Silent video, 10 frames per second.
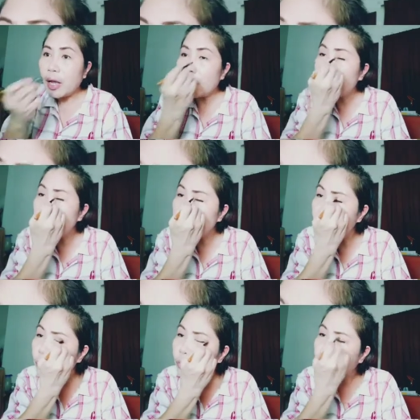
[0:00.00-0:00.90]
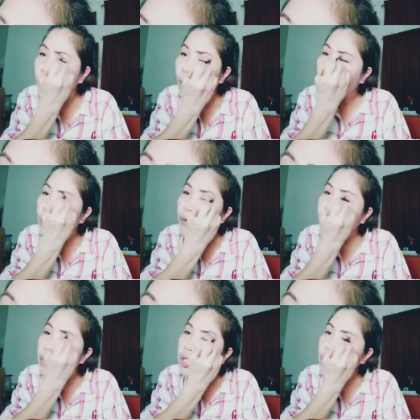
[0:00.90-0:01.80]
I also do
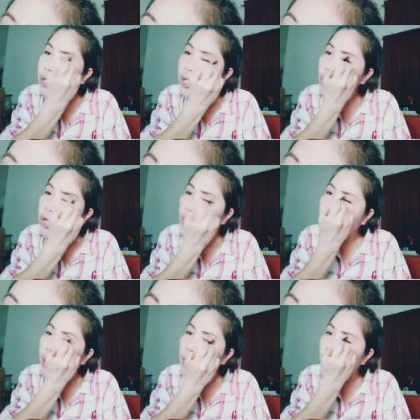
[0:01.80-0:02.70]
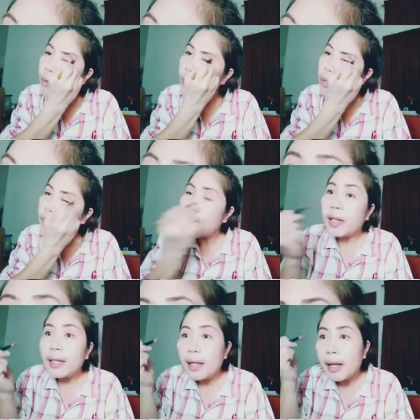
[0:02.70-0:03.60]
research on my own and
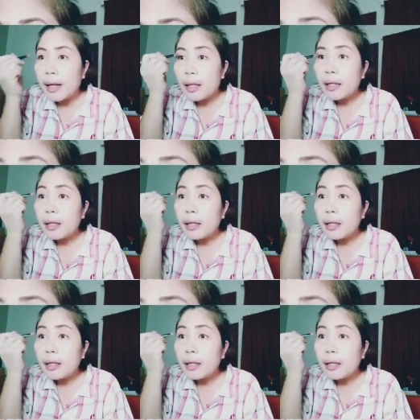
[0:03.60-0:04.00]
then